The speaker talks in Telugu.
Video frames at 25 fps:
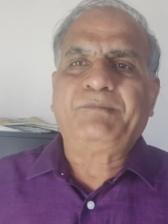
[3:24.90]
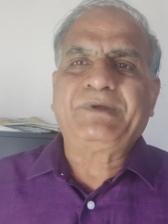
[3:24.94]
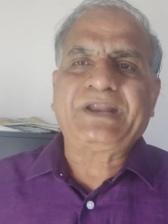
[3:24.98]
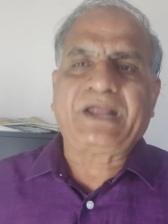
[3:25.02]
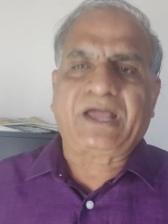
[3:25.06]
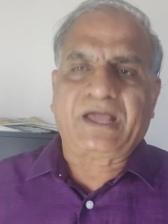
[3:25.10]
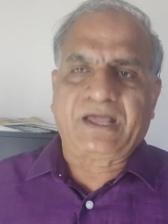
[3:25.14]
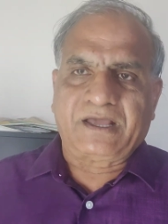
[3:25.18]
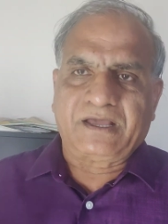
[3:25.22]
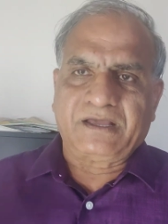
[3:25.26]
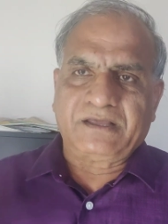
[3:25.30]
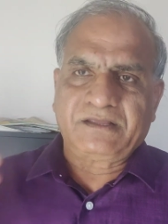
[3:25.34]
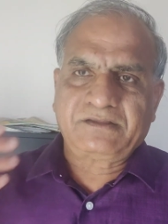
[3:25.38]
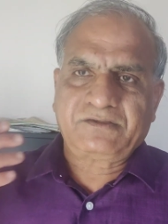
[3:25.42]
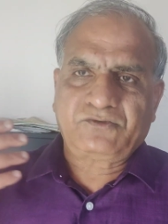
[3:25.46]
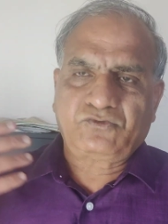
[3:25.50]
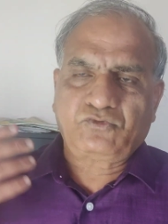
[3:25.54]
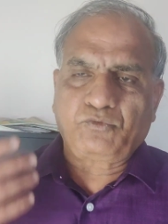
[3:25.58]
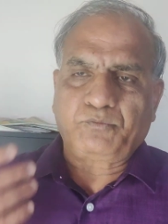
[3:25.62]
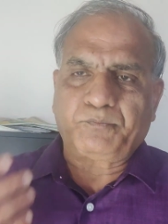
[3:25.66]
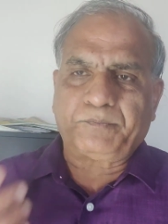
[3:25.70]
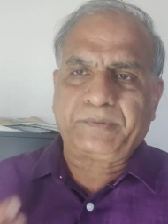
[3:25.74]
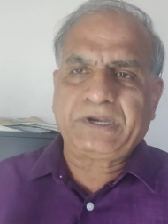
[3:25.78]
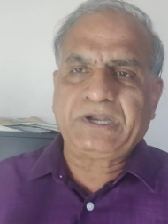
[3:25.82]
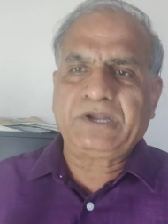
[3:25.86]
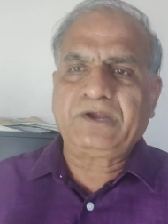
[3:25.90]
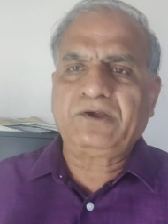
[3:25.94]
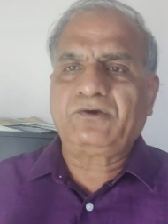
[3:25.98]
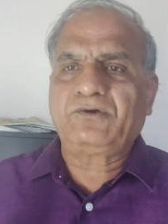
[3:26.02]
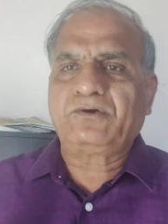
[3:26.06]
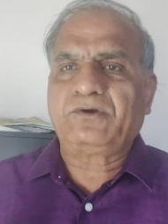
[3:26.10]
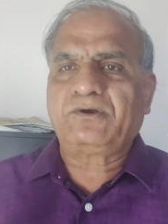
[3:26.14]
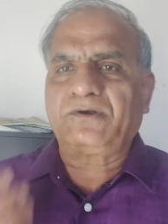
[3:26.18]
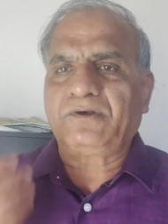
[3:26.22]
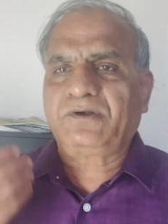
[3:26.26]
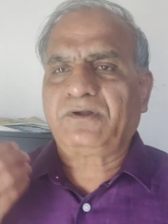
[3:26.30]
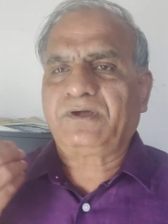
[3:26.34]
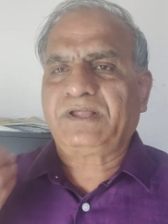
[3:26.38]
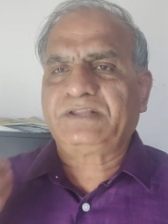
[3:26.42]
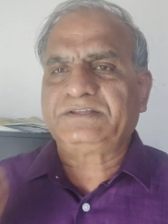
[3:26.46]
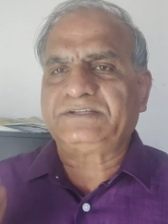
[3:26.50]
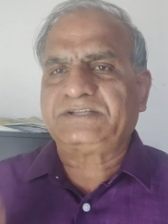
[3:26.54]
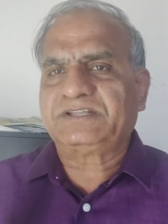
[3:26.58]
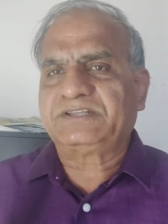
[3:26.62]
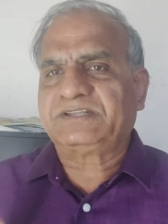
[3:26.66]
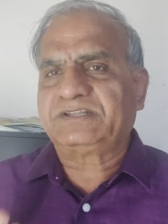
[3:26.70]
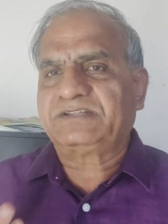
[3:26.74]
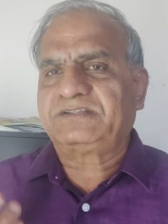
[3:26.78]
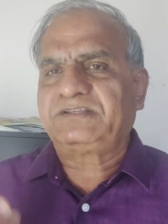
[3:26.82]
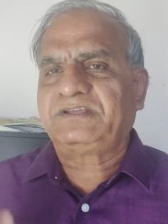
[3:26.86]
మరి సుప్రీంకోర్టులో
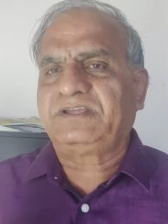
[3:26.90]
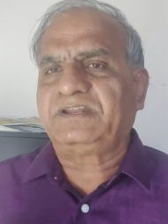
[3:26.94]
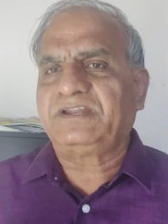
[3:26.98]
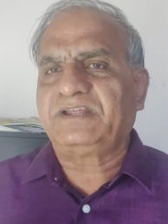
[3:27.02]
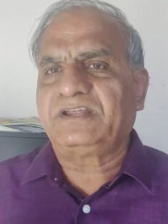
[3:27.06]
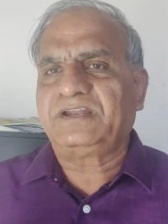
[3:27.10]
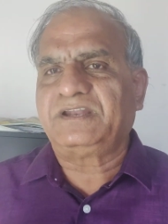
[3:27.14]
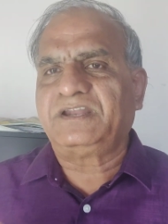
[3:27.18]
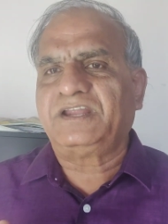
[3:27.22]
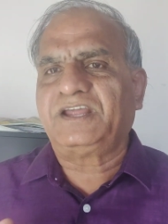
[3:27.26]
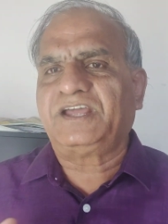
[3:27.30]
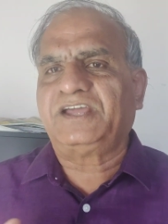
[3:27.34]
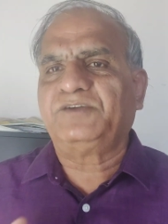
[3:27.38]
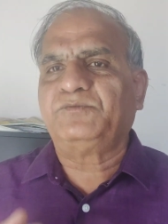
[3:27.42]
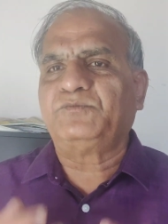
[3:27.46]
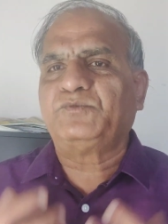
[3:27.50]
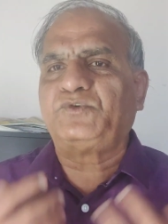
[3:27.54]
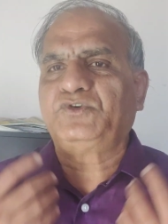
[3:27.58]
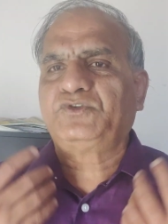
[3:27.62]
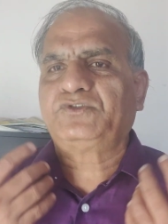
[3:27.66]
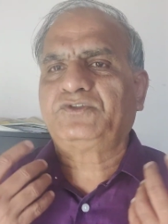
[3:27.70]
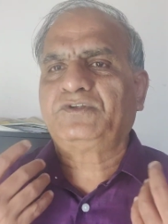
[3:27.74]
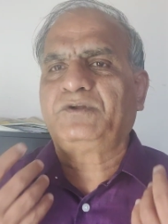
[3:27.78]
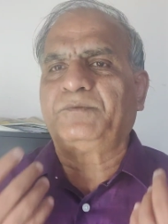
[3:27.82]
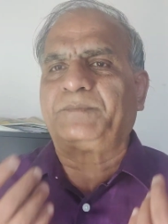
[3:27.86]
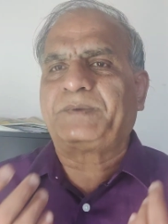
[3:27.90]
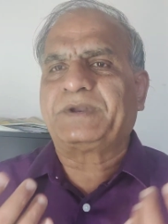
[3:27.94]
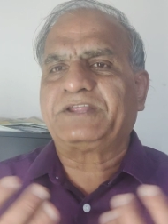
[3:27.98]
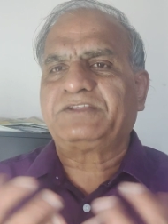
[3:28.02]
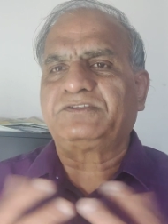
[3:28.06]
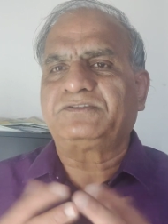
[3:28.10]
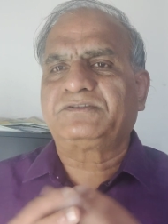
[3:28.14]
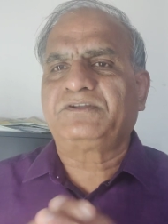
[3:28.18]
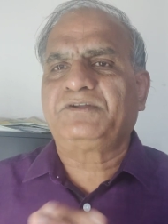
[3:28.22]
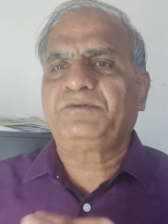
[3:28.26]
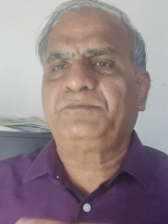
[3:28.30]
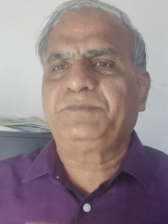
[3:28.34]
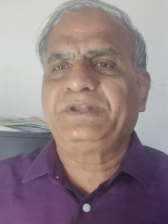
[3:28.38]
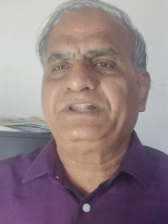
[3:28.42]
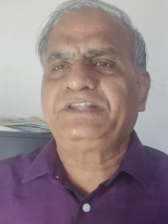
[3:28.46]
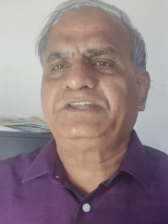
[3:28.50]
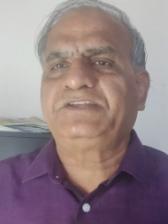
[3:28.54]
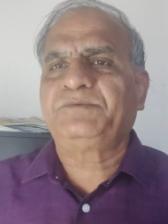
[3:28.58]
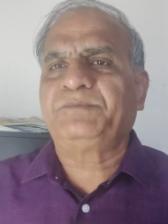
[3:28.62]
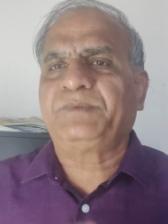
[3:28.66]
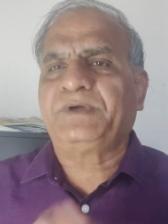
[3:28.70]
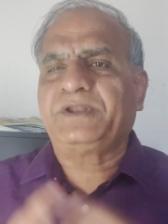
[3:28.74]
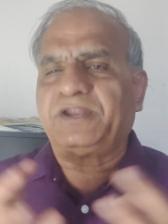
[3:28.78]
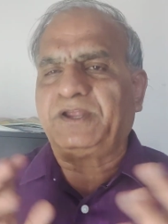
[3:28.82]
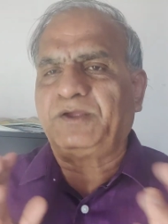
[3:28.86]
అత్యంత సీనియర్ న్యాయమూర్తులు ప్రశ్న
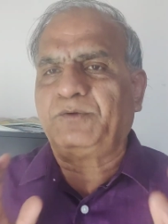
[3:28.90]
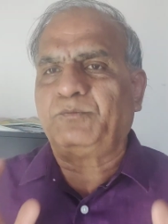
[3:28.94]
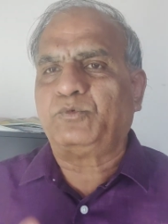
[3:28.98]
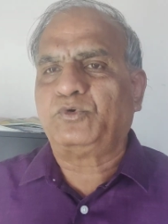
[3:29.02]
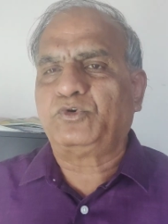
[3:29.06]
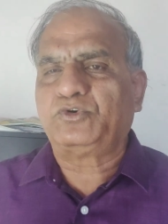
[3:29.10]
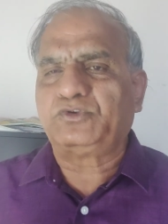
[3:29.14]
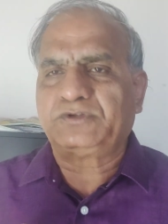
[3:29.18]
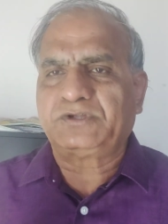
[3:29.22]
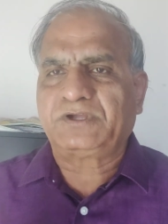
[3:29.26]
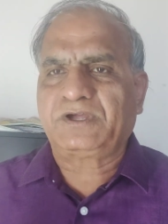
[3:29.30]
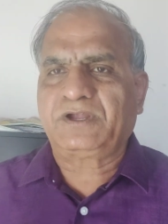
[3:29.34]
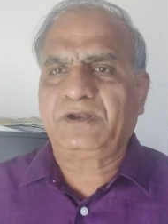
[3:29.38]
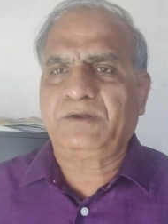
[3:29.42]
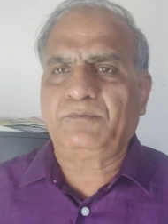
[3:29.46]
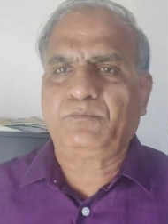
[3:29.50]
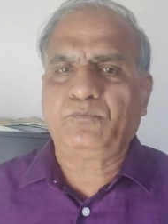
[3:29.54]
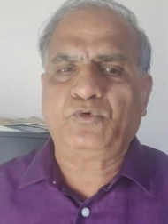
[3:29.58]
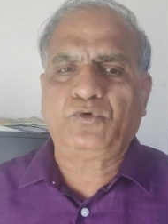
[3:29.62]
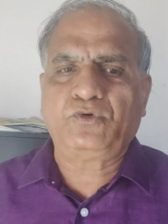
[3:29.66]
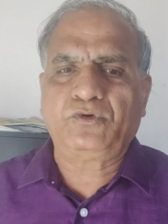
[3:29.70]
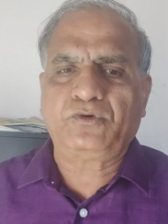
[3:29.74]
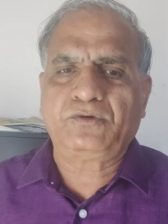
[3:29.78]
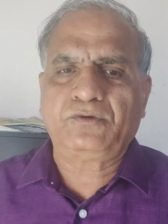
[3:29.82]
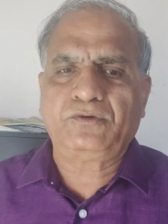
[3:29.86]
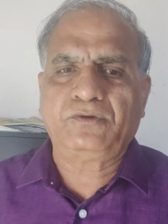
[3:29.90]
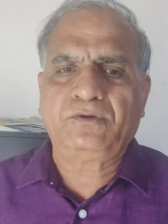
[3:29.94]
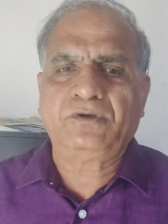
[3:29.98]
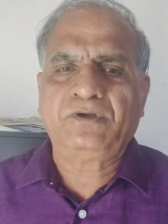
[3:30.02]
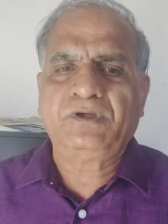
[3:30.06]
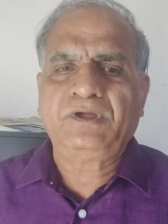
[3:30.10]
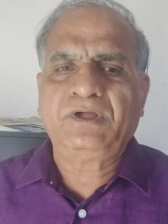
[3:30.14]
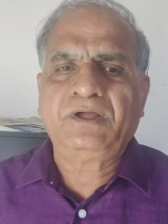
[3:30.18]
పిలిచి మరి మూడు సార్లు మూడు